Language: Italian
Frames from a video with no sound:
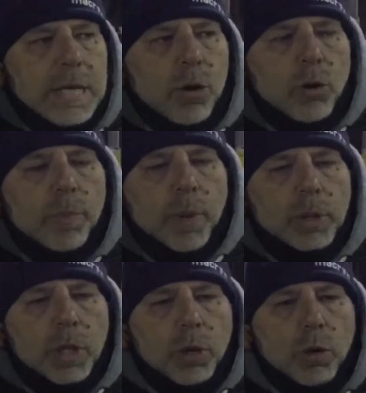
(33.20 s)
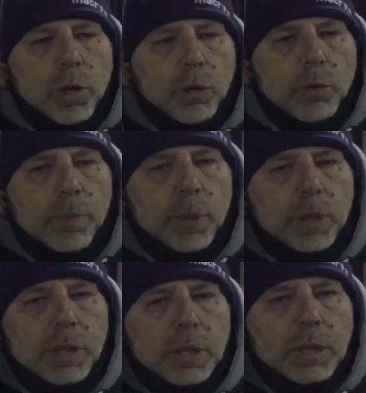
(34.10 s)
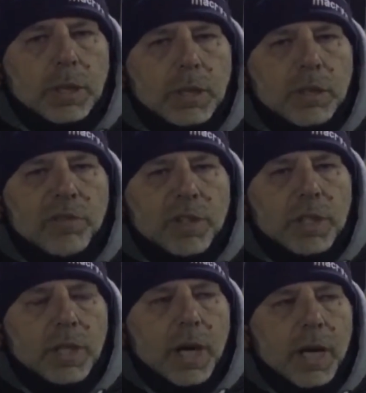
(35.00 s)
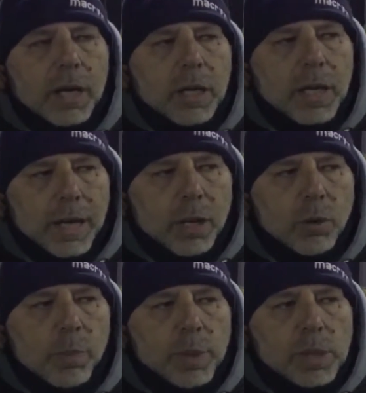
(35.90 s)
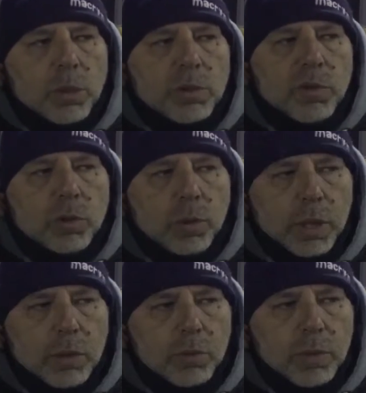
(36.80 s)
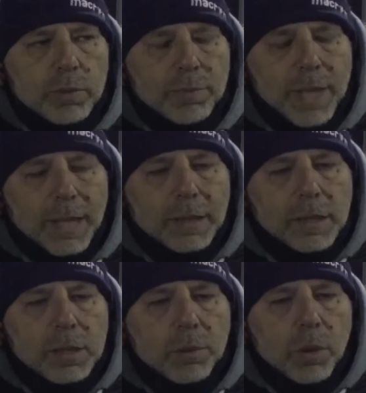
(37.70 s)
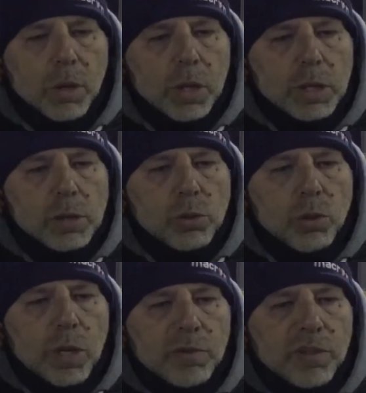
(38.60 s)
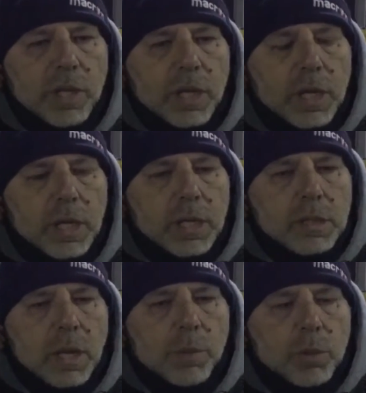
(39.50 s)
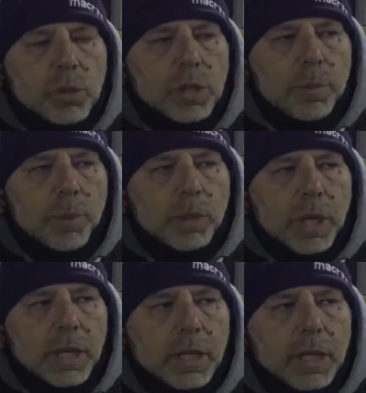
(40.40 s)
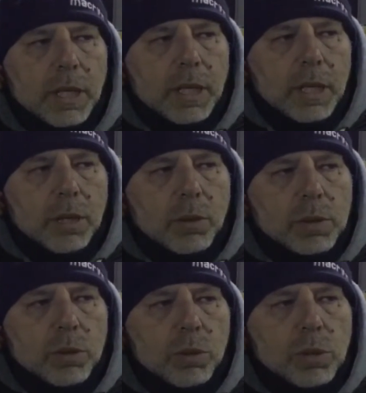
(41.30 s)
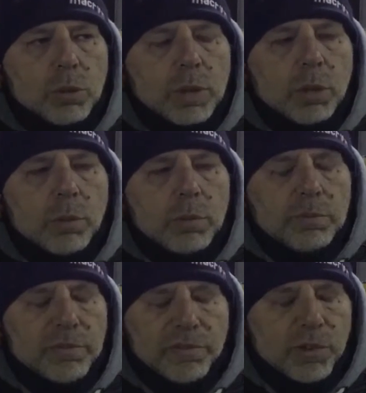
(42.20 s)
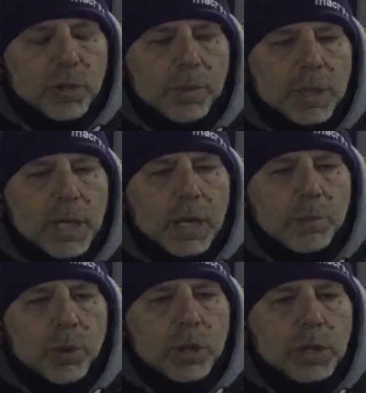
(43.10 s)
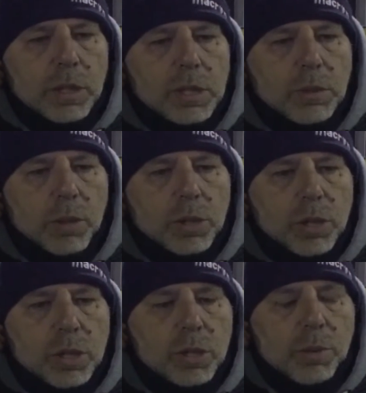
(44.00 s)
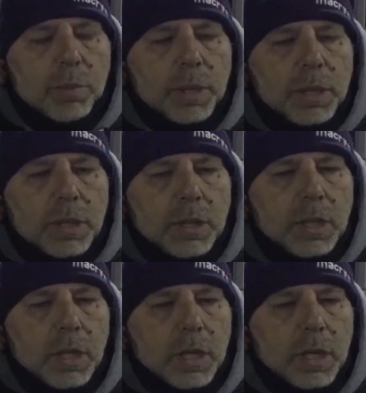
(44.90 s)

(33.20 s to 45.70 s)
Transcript: con un po' di errori, con un po' di, di, di, di fatica e, e, anche con un pizzico di fortuna e con un grandissimo gol di Zullo alla fine siamo riusciti a portare questo risultato fondamentale, importantissimo che ci, ci permette di,